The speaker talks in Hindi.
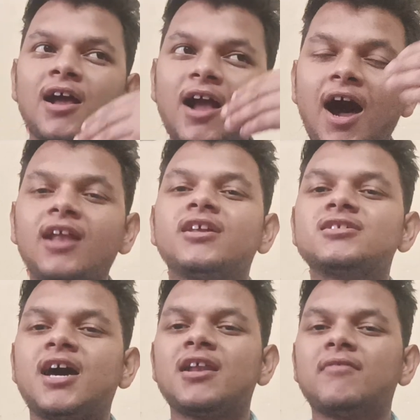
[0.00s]
कहाँ तक
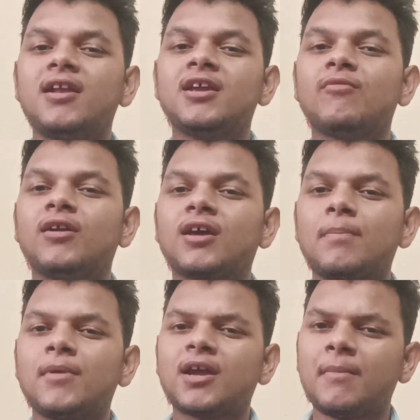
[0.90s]
जाने वाली है वर्ल्ड
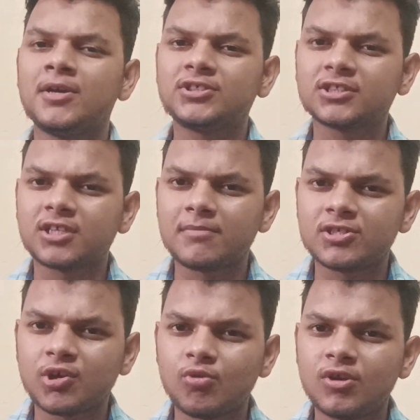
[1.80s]
कप में कमेंट सेक्शन
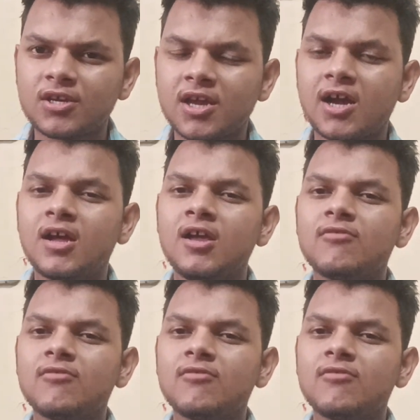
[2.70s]
में जरूर लिखेगा